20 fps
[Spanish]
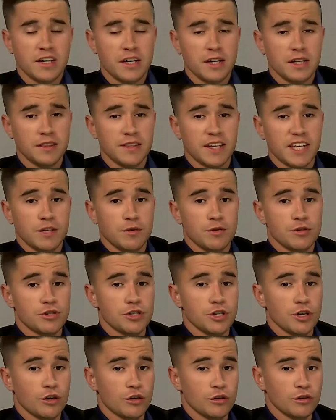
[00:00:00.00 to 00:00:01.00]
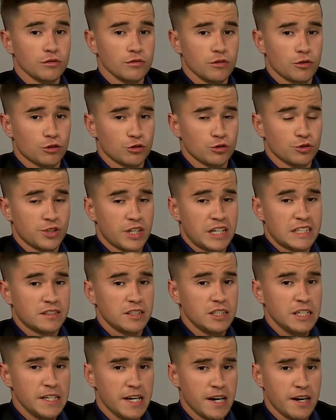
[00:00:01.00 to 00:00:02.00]
quinta división contra
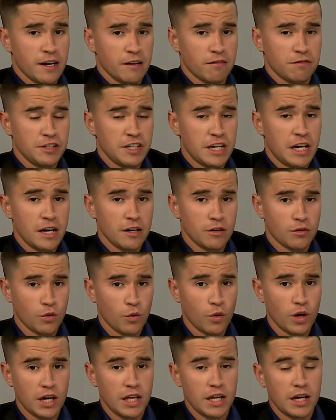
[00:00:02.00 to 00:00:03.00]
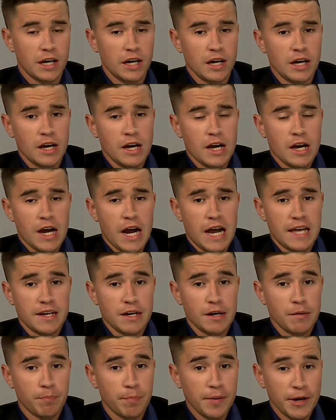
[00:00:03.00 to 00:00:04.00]
Tigre en la final, jugada en
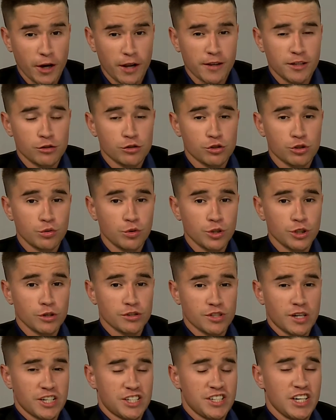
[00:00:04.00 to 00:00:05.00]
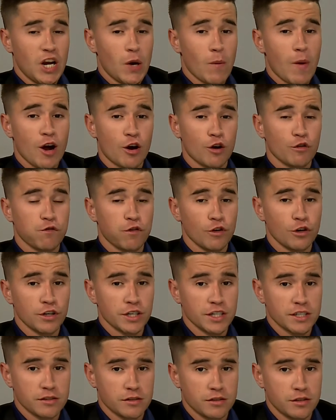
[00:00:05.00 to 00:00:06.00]
el de Juniors, allí en el Bajo
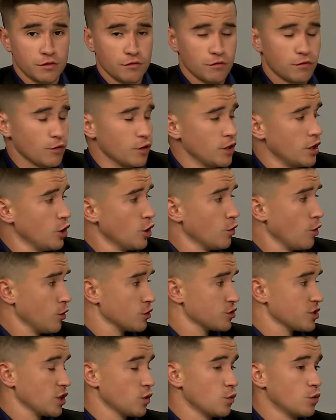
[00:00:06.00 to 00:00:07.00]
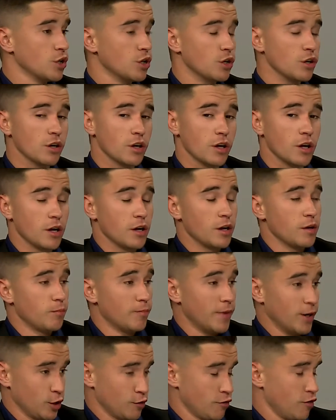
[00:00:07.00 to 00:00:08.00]
Flores, triunfo del Lobo 2 a 1.
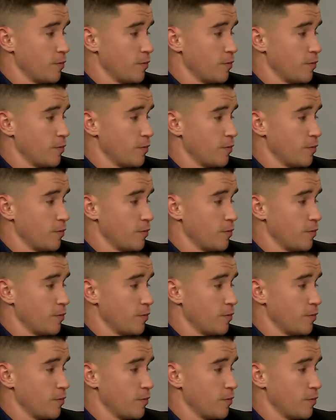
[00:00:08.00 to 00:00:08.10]
Marcos fue